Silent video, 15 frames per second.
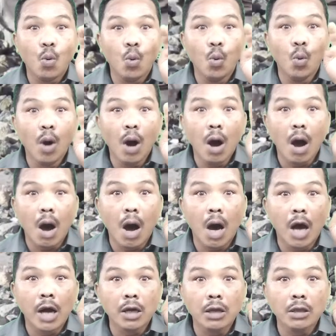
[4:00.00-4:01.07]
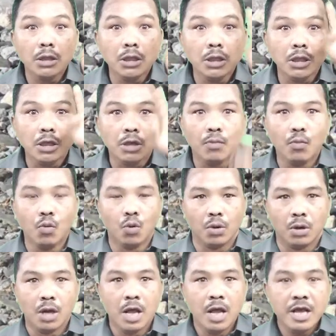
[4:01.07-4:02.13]
ও আর ই
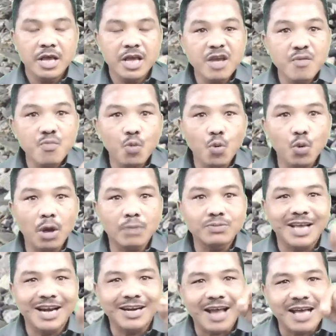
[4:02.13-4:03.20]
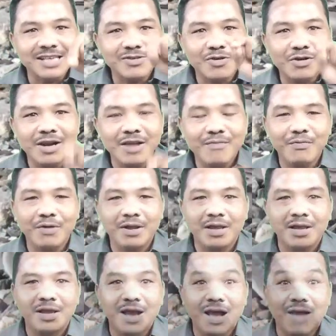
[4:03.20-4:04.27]
মোর এই মোর অপশানে টাচ করলে পরে
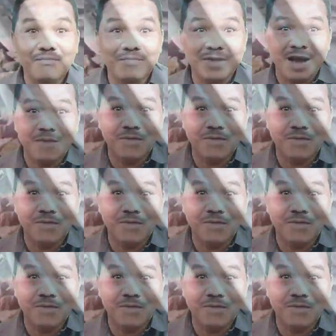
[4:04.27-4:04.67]
আপনি